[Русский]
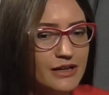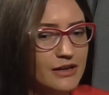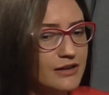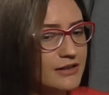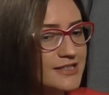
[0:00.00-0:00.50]

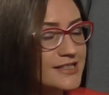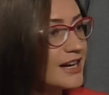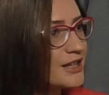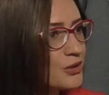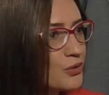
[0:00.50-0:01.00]
а, с
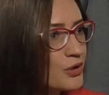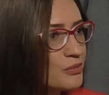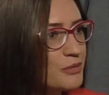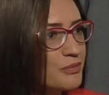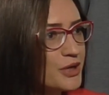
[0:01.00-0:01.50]

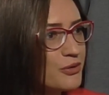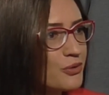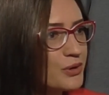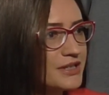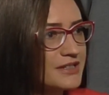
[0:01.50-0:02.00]
которыми
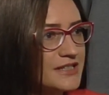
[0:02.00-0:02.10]
приходят к